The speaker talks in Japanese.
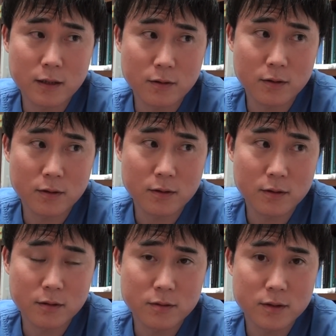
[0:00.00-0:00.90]

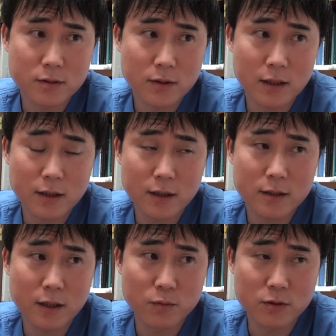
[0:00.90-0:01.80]
の普通の眼科だけ
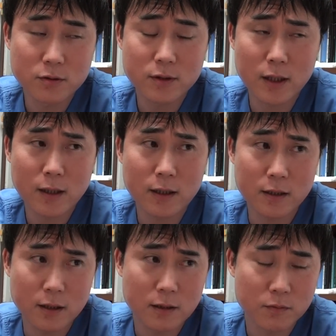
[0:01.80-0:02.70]
じゃもう食っていけない
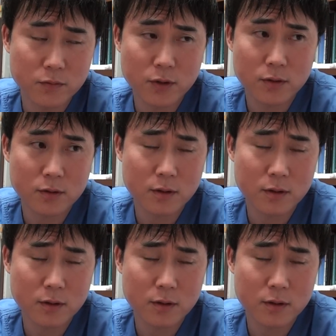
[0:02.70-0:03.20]
から美容